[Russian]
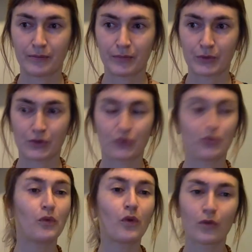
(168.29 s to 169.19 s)
просто
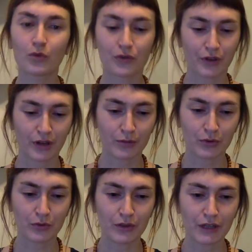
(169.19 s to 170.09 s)
нулевого уровня, как был
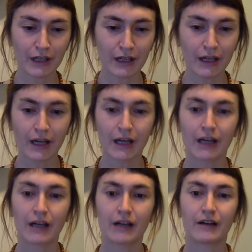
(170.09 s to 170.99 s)
у меня,
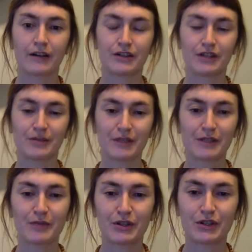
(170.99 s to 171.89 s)
а через месяц
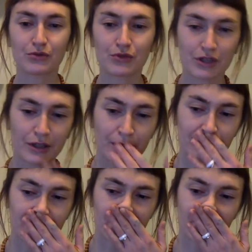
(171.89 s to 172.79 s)
прийти уже
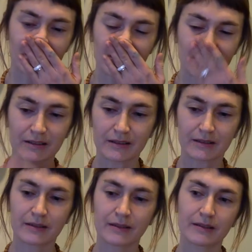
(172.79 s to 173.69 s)
к,
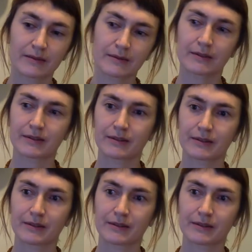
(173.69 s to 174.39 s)
к